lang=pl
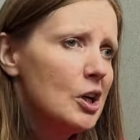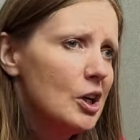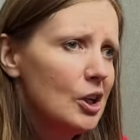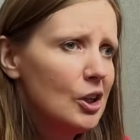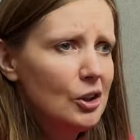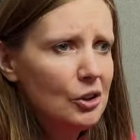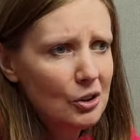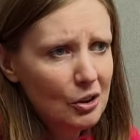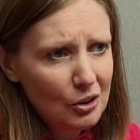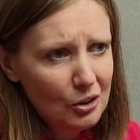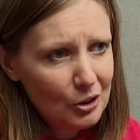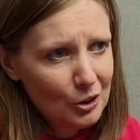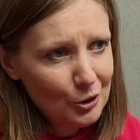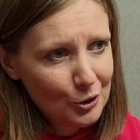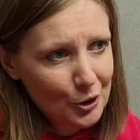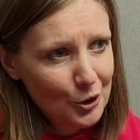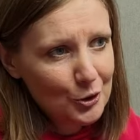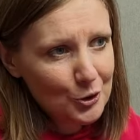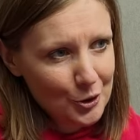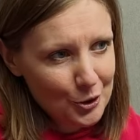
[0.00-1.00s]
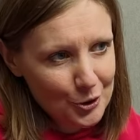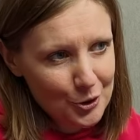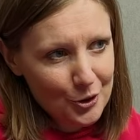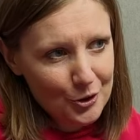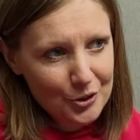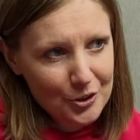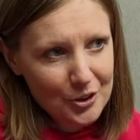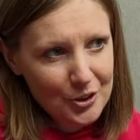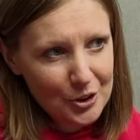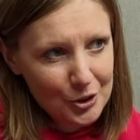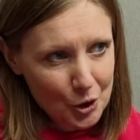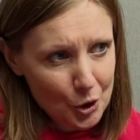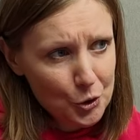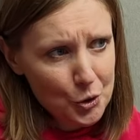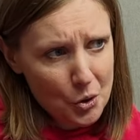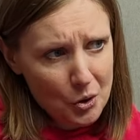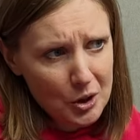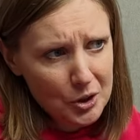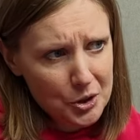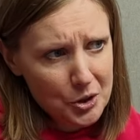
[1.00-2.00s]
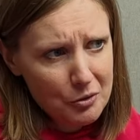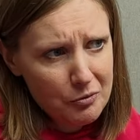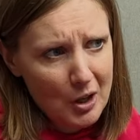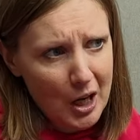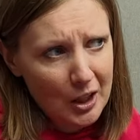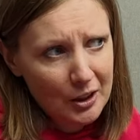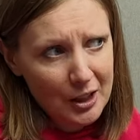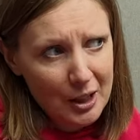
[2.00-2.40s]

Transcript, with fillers: i to, no to, to, to trochę trwa.